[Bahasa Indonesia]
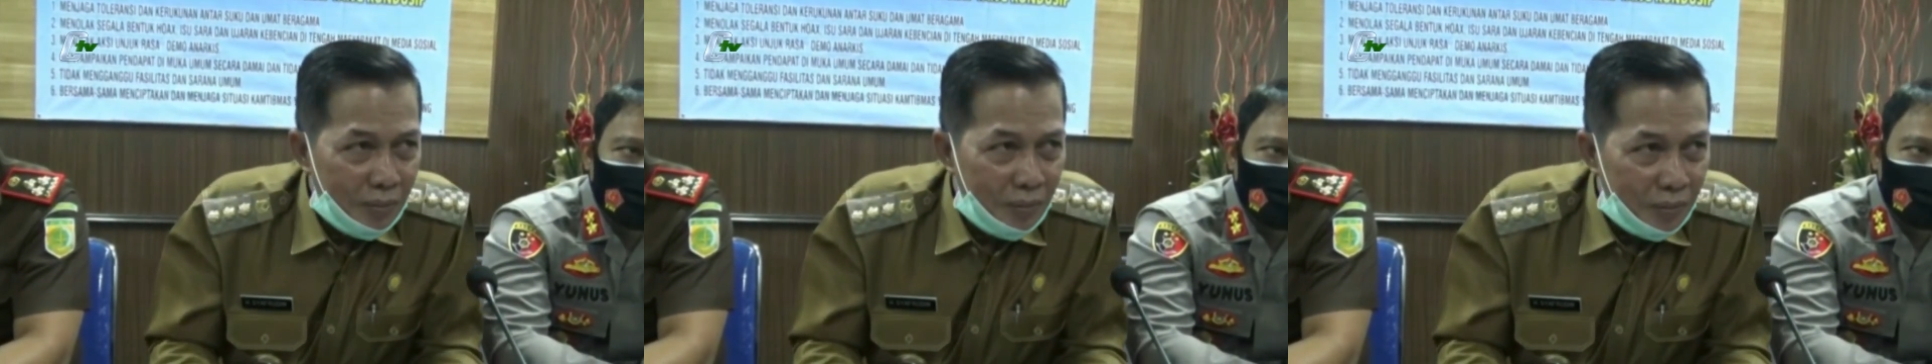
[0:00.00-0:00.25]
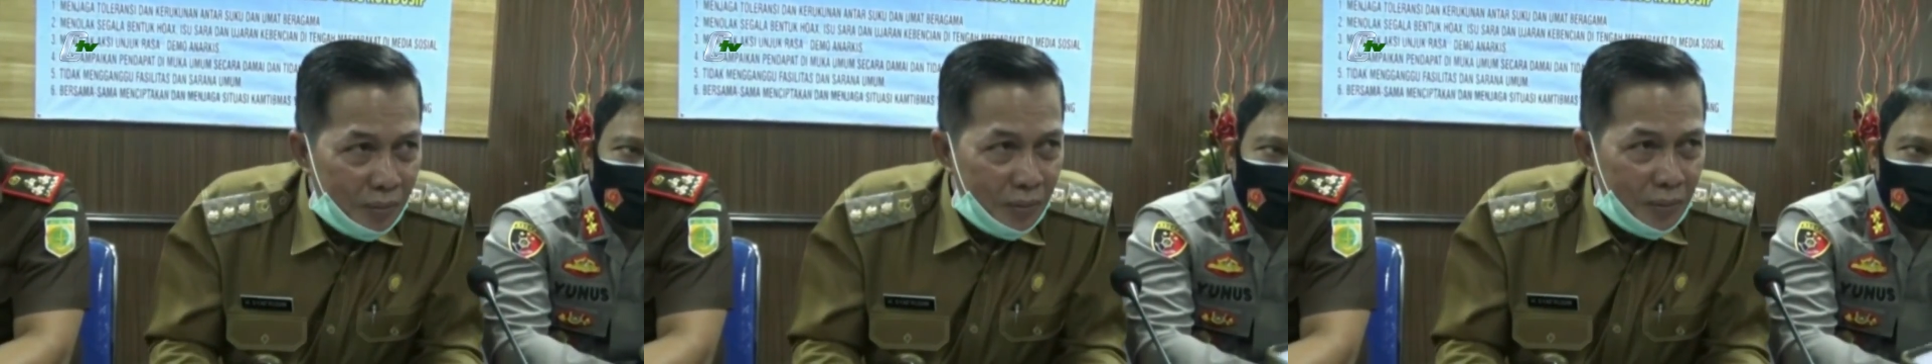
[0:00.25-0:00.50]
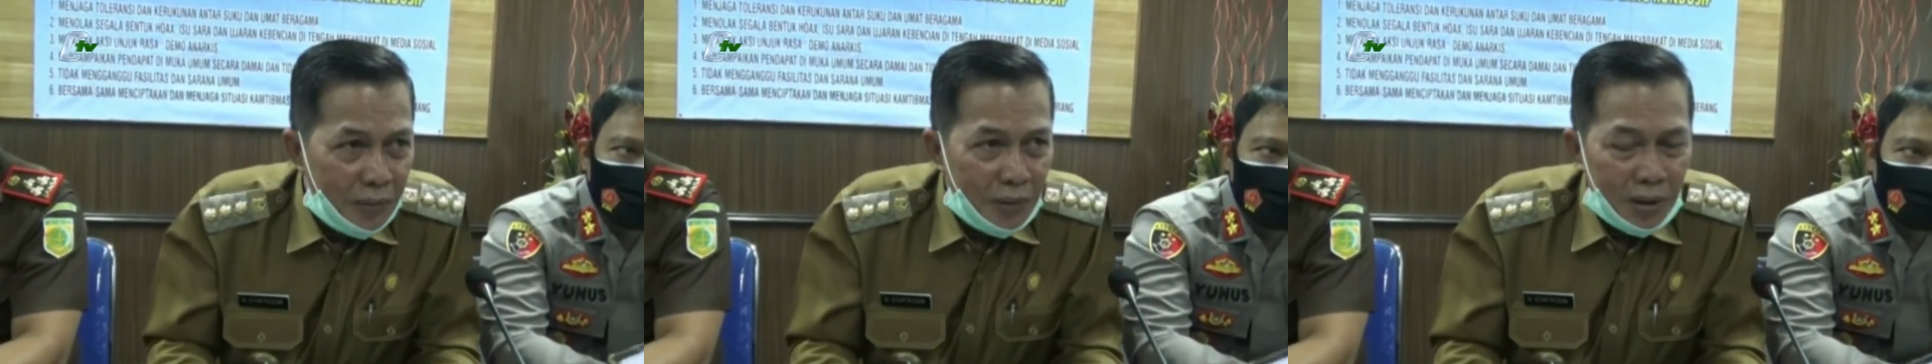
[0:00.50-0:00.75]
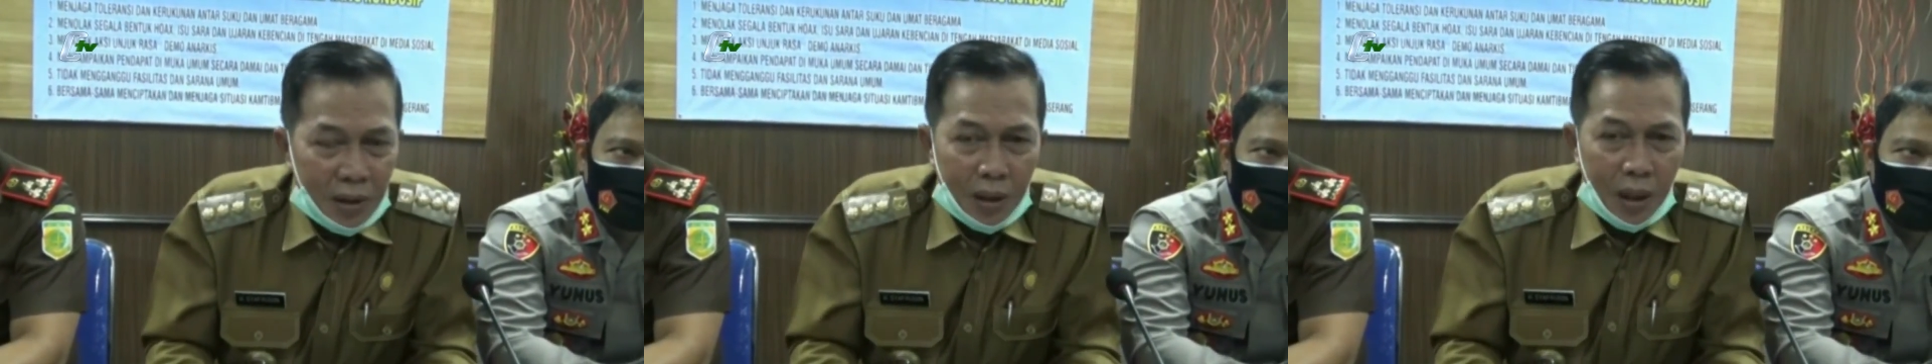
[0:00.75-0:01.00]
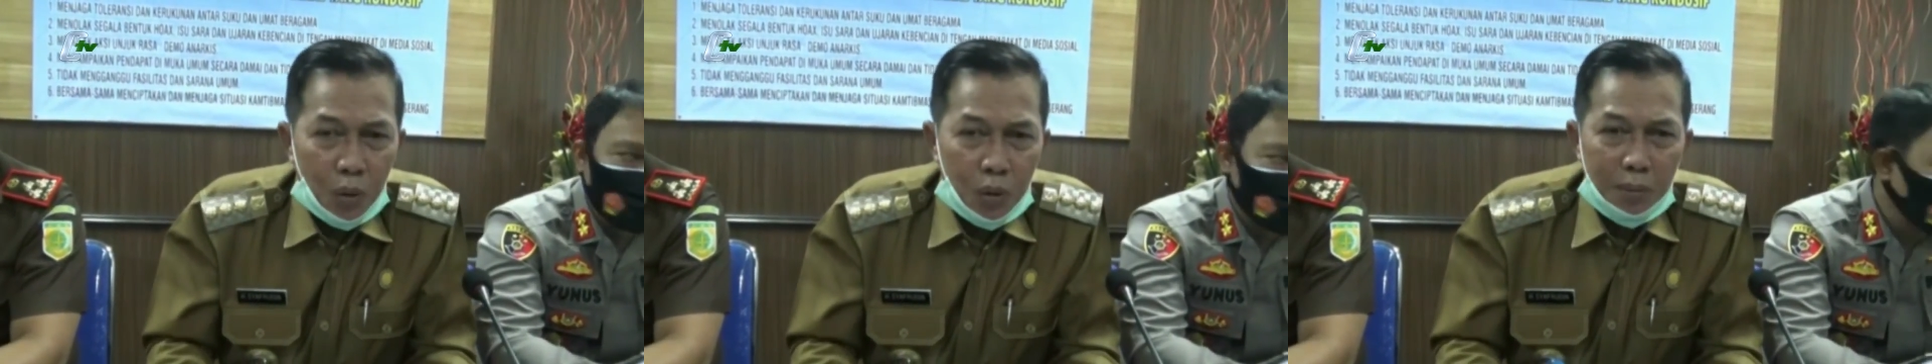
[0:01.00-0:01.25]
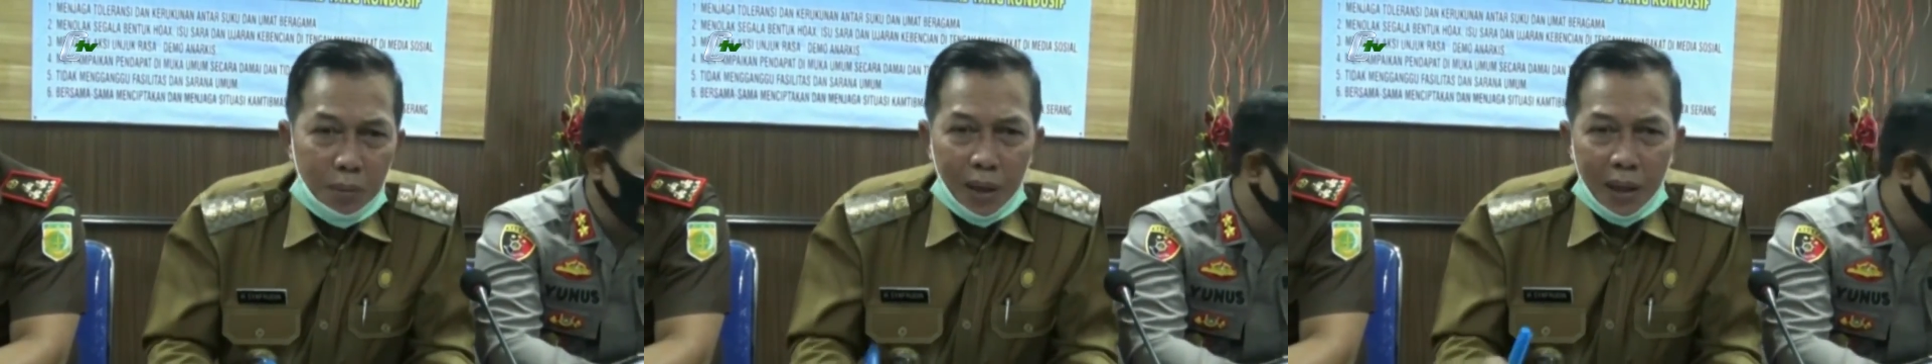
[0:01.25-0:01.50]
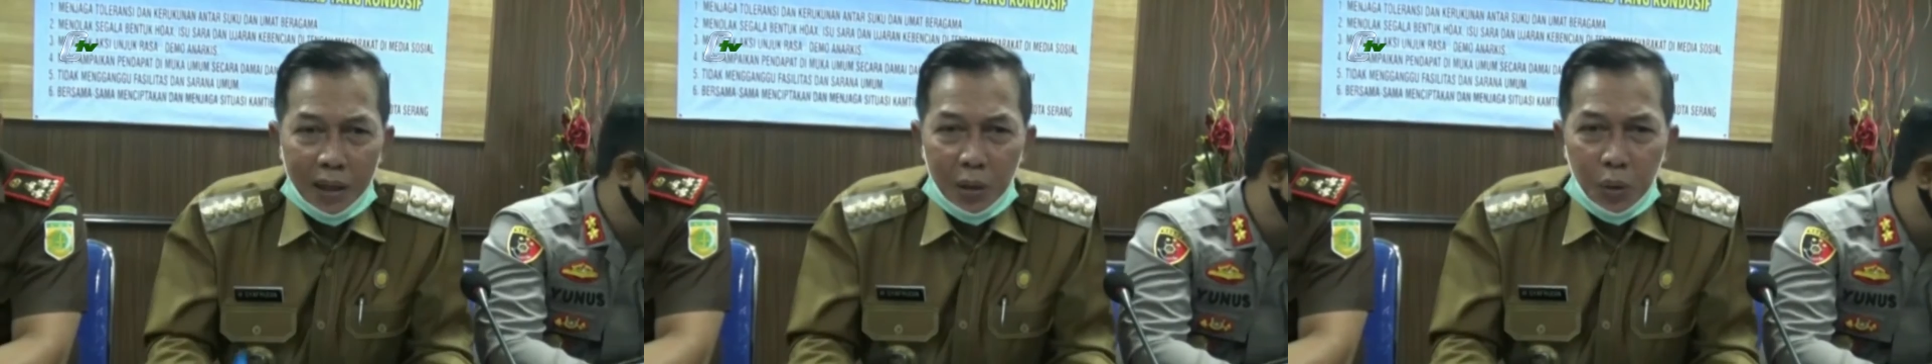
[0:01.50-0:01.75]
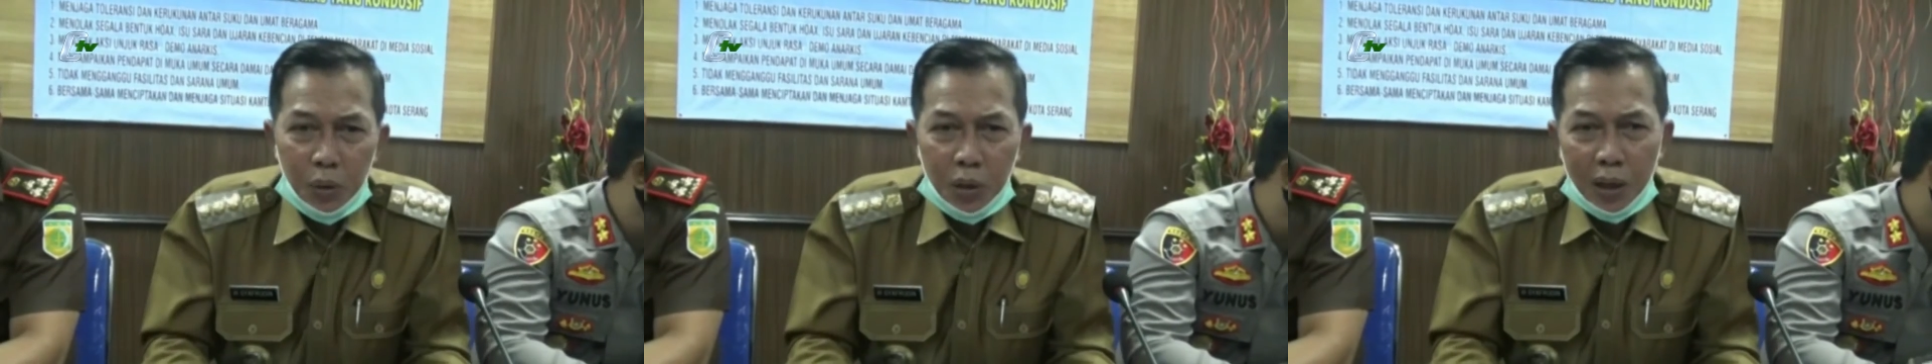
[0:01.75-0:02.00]
Hmm? Kalau
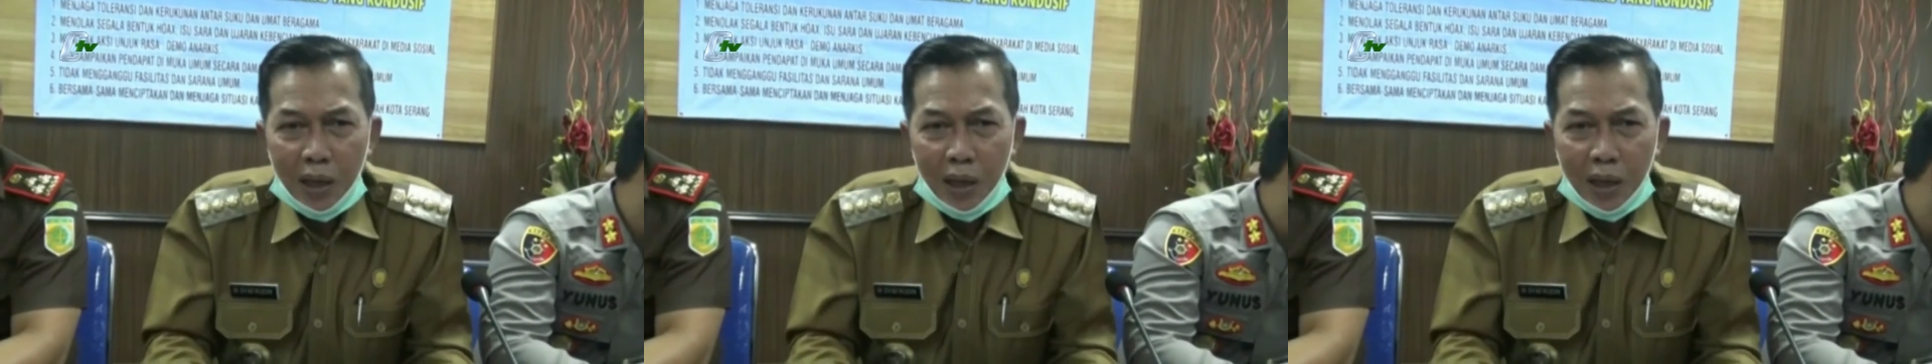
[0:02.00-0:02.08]
bayar itu